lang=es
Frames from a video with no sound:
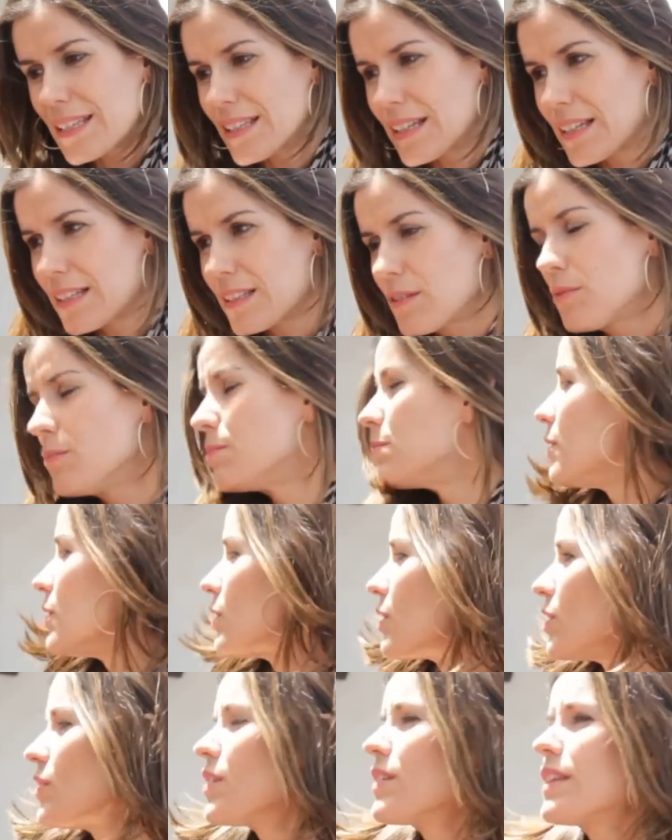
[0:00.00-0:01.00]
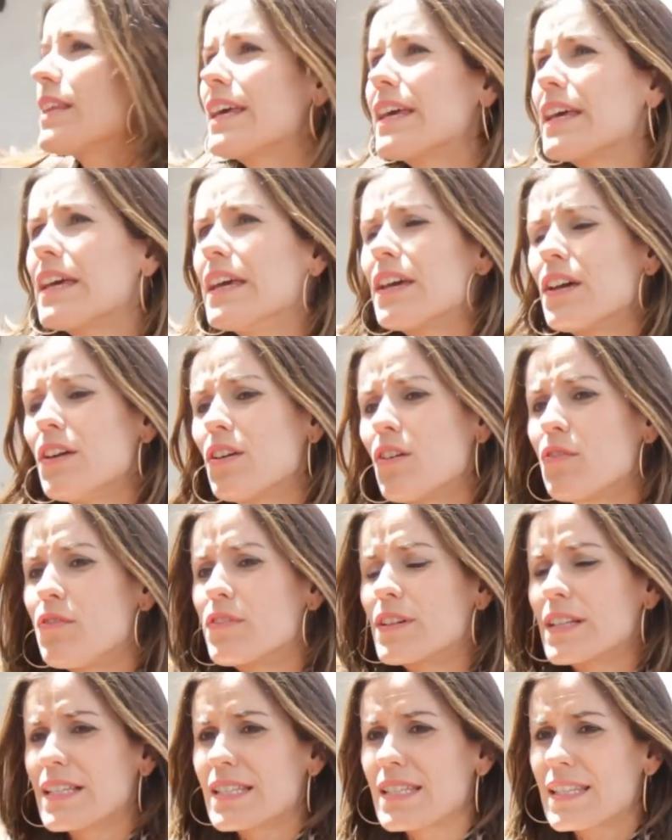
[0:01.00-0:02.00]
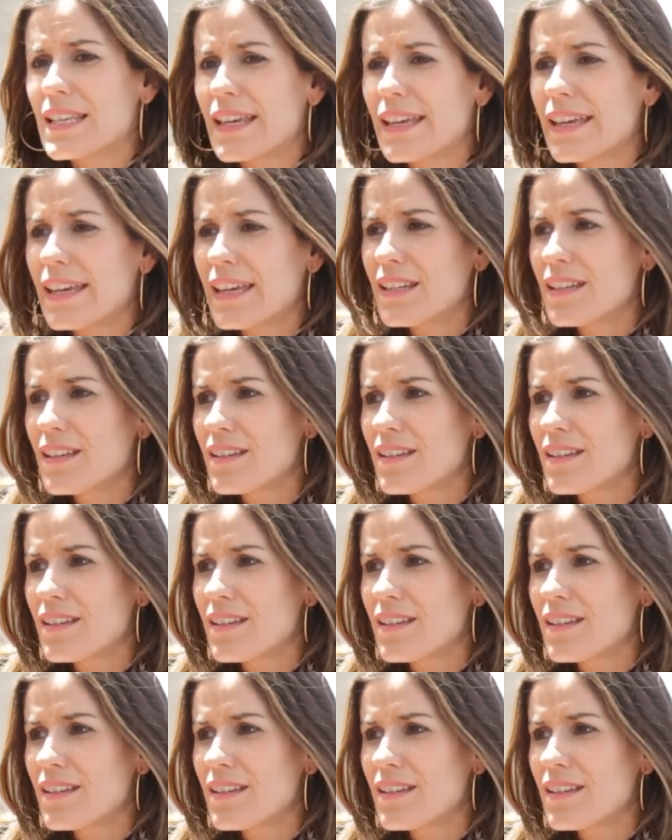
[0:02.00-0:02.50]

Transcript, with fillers: trata un poco de ofrecer,